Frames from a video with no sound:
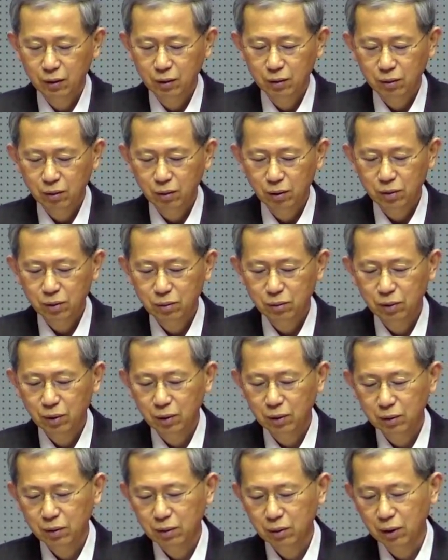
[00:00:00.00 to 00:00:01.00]
그래서
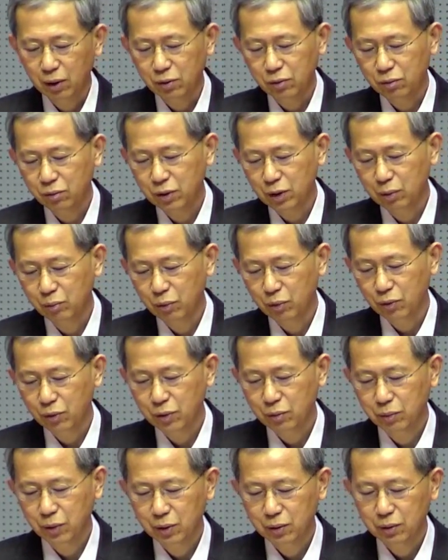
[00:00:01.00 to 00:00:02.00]
그냥 아직도 잘
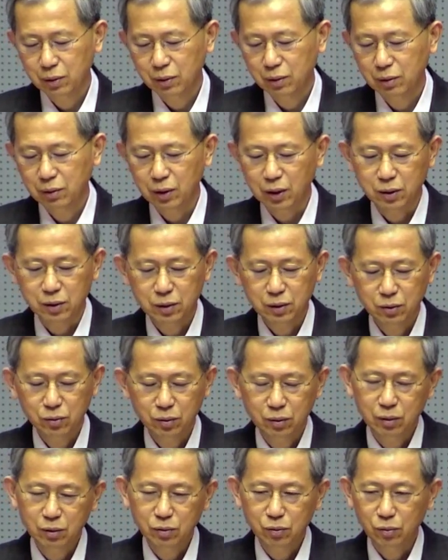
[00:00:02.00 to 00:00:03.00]
모르시면은 당신
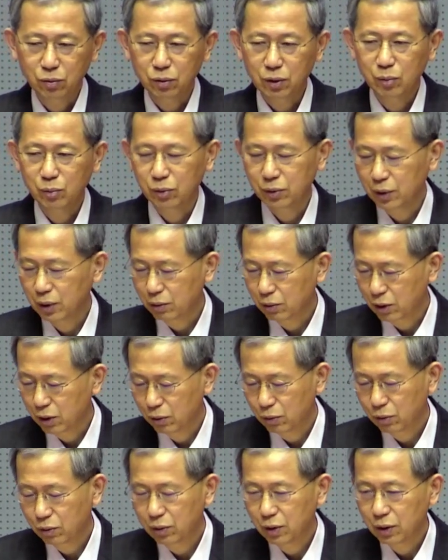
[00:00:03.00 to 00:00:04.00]
종교가 뭐냐고
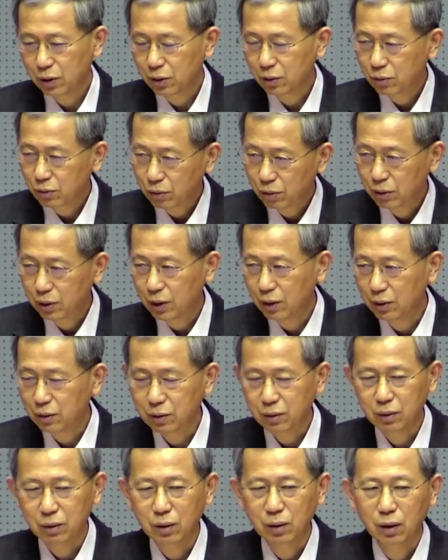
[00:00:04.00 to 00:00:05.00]
기독교냐 천주교냐
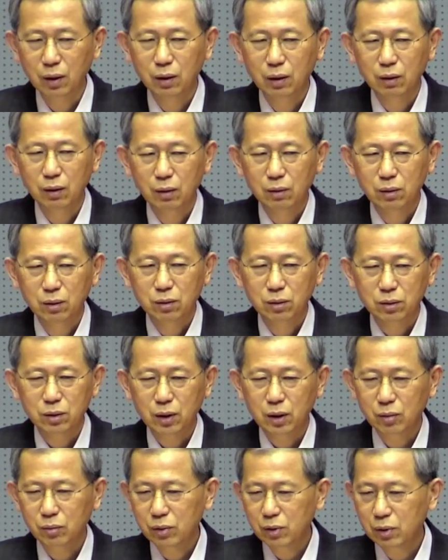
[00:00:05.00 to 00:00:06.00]
해서
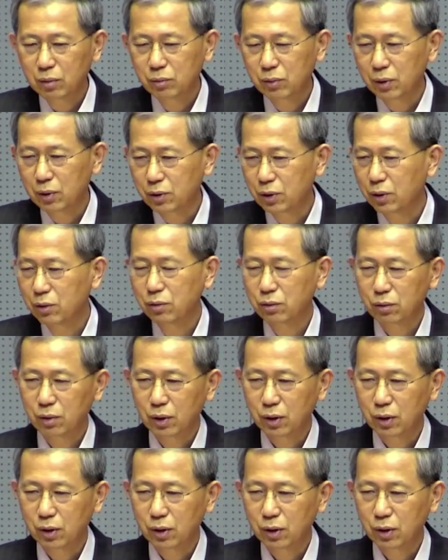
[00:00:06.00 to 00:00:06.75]
사람들이 뭐 천주교다